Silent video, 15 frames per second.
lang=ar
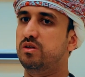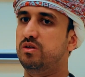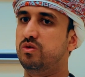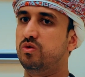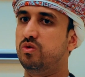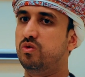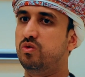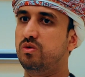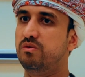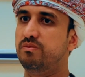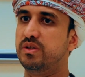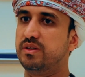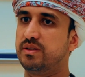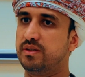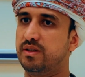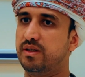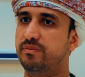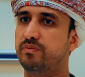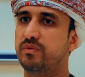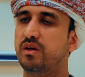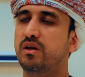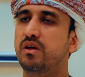الدهون
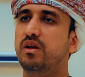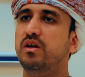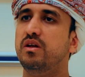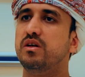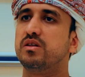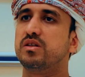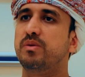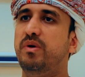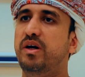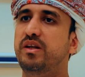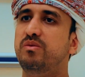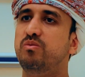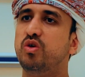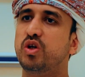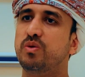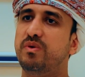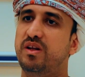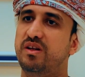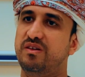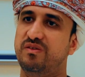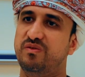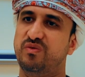بانتظام طبعا
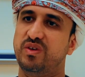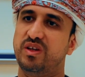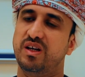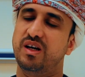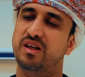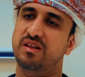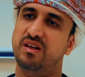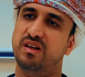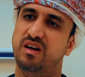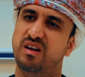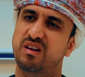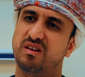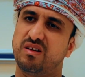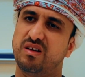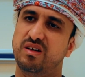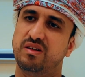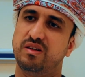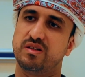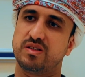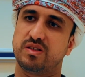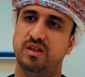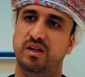مجملا في هذه الحلقة
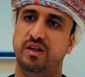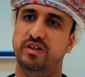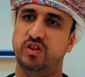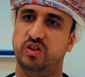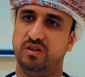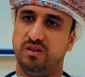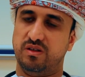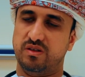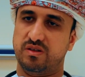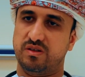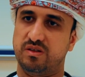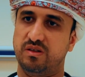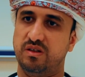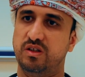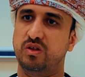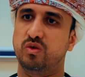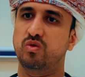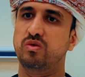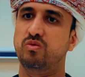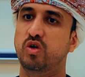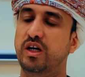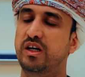أنا أنصح أي شخص
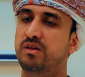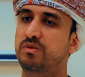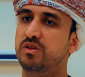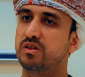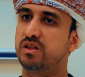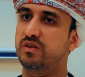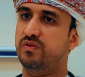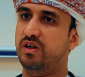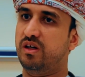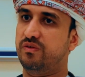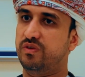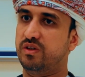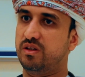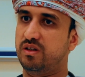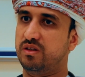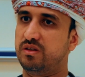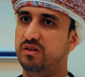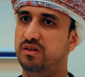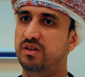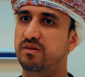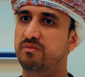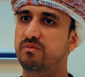يكون يعاني من ارتفاع في ضغط
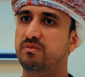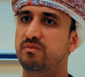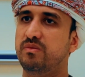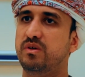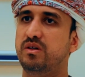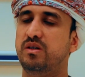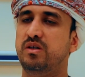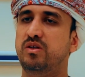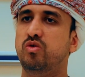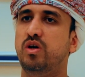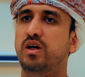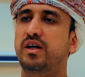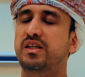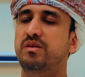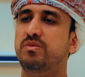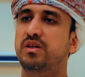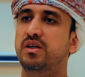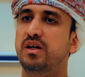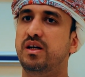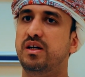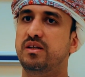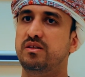الدم يعاني من
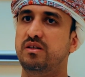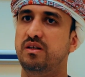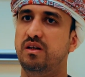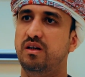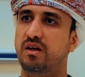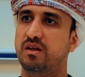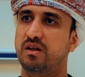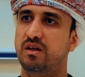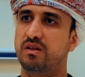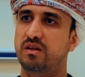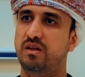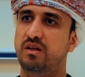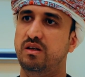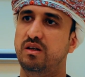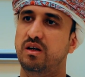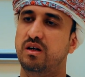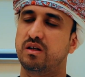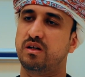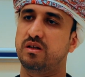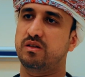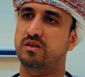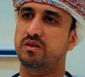هذه الأعراض اللي هي
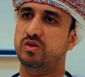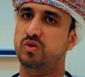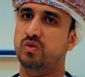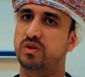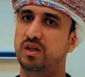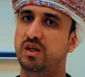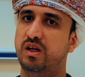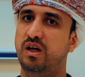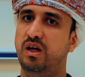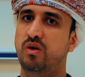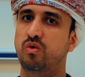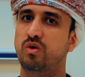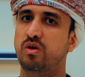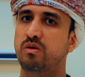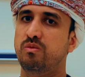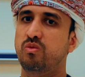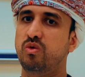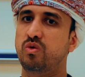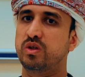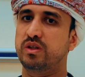أعراض الصداع والخمول